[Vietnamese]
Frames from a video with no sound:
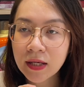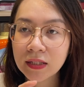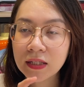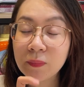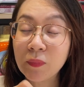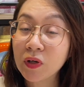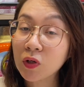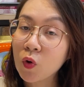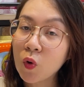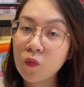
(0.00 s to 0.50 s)
thì
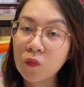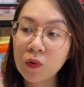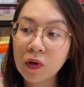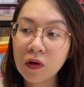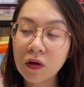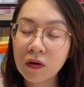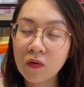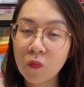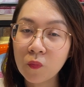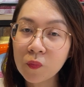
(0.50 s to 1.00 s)
mình cũng
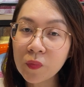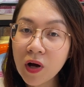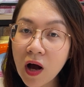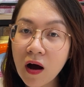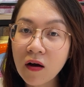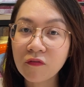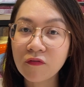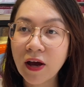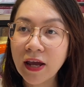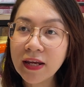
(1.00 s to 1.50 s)
cũng
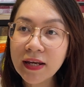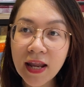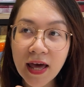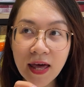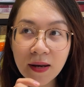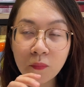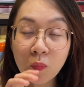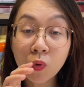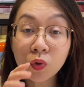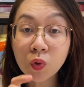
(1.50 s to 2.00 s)
cần phải
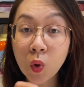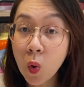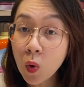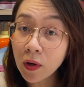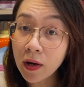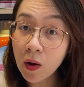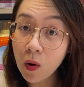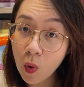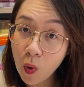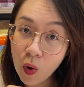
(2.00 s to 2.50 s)
nên mua thuốc
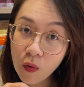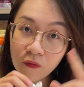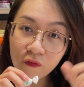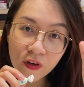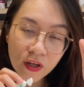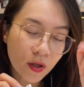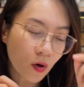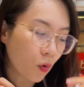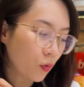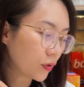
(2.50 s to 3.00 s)
để uống
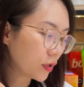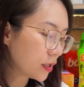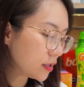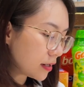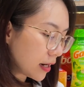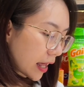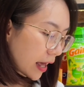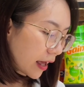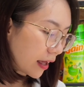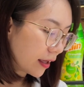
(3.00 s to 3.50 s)
ví dụ như
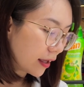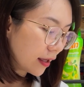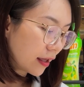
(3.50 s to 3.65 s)
là